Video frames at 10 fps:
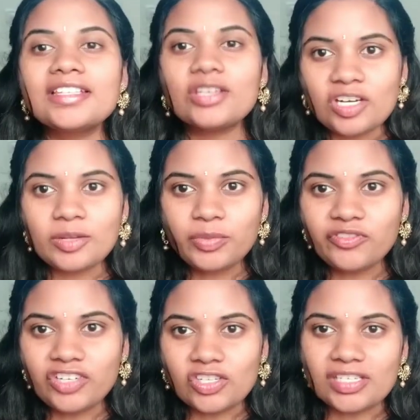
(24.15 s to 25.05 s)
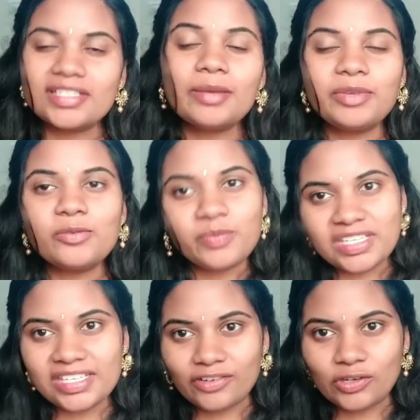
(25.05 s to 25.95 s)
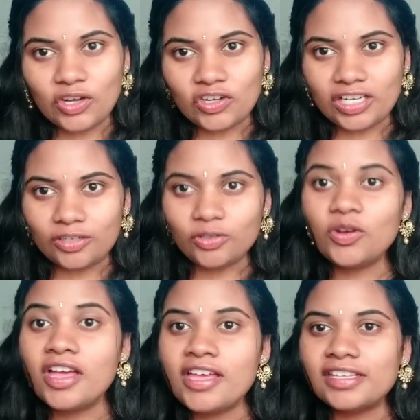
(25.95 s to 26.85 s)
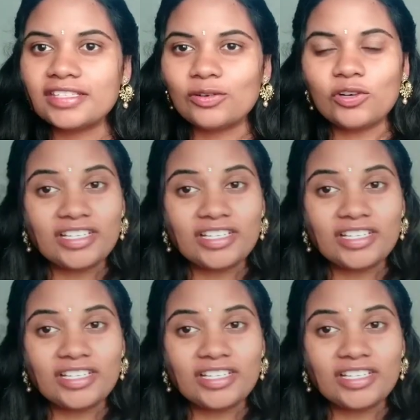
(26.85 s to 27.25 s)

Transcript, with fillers: సో నేను ఎప్పుడు వీడియో చేసినా మీరు మిస్ అవ్వకుండా ఉంటారు సో